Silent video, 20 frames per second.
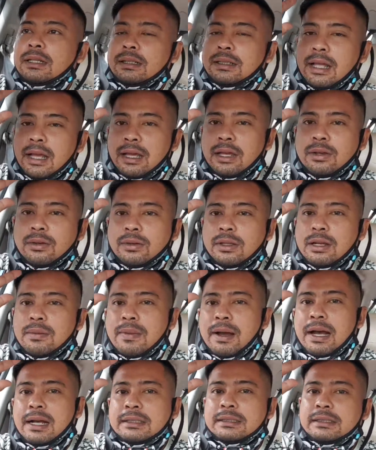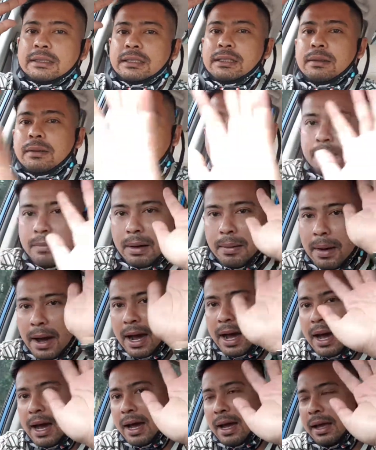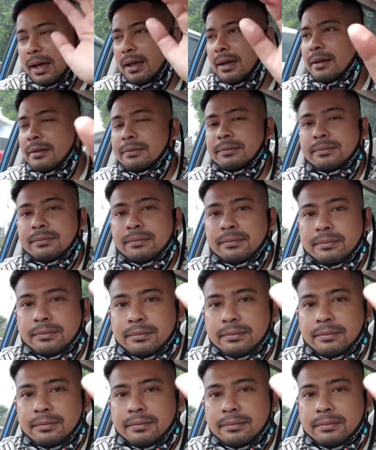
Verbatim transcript: thank you terima kasih bye bye